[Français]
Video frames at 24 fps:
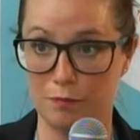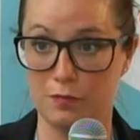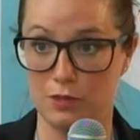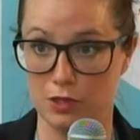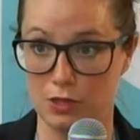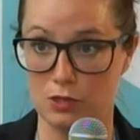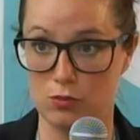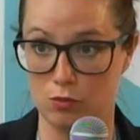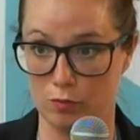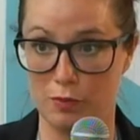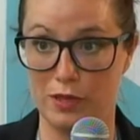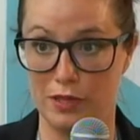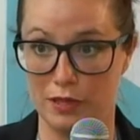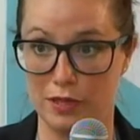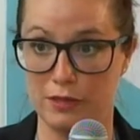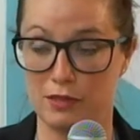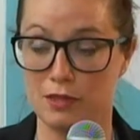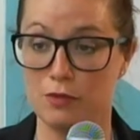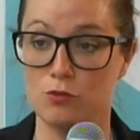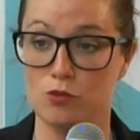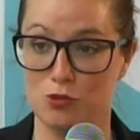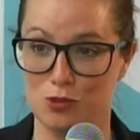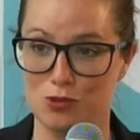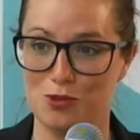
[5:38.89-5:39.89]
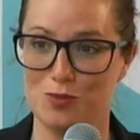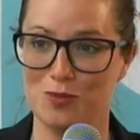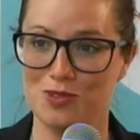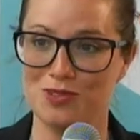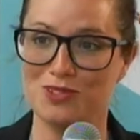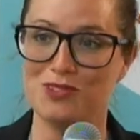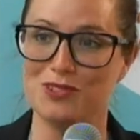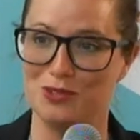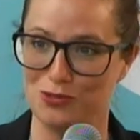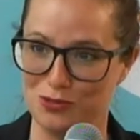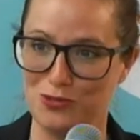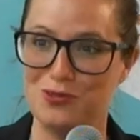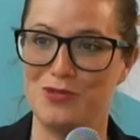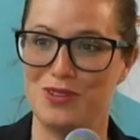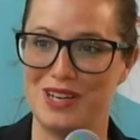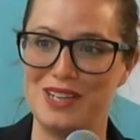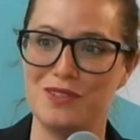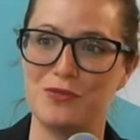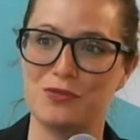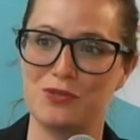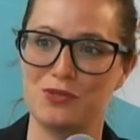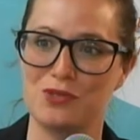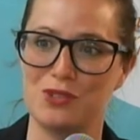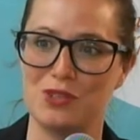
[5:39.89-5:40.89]
qui sont pas natifs, justement, de
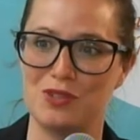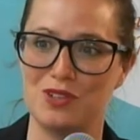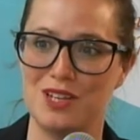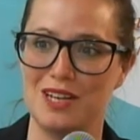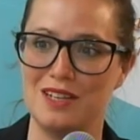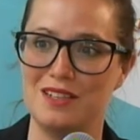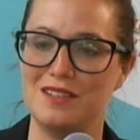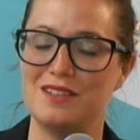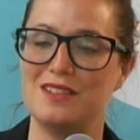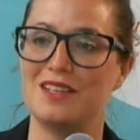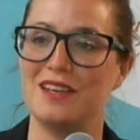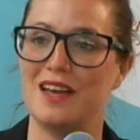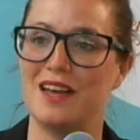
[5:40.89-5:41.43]
nouvelles fonctionnalités